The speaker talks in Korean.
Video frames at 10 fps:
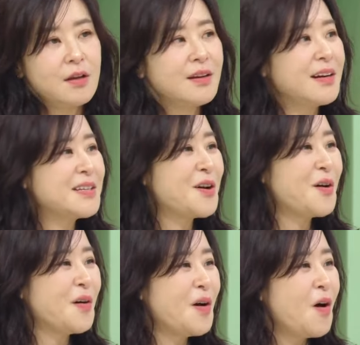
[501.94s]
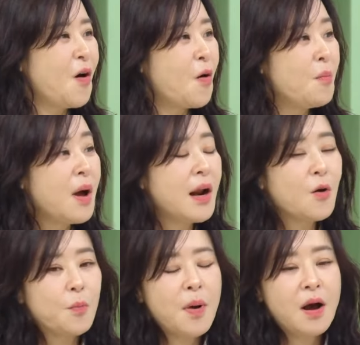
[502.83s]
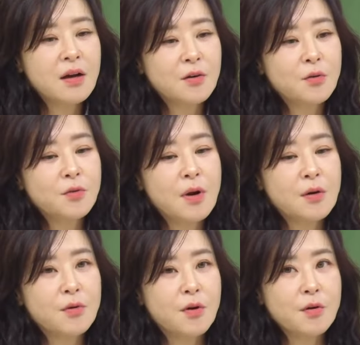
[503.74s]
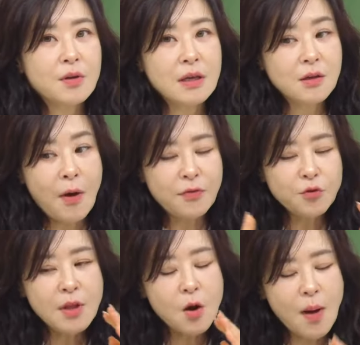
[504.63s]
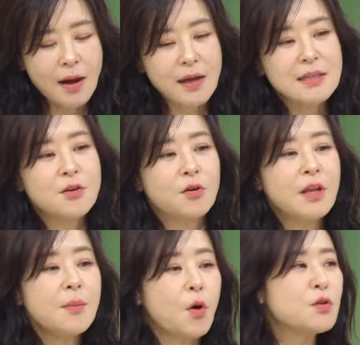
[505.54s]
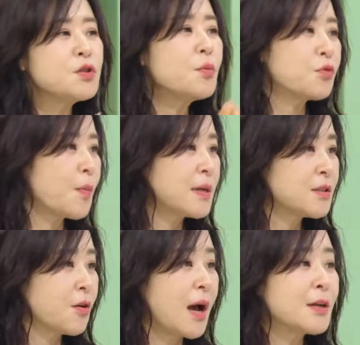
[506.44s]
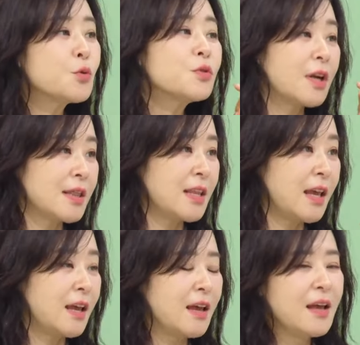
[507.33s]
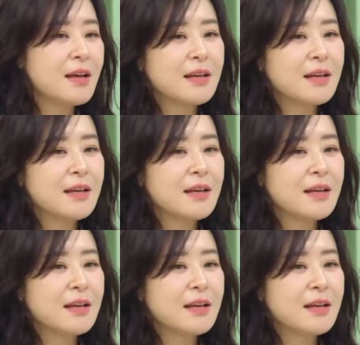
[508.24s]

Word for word: 그래서 엄마랑 오빠가 그러더라고요. 관둔다고 말하기 전에 먼저 물어봤어요. 가족들한테.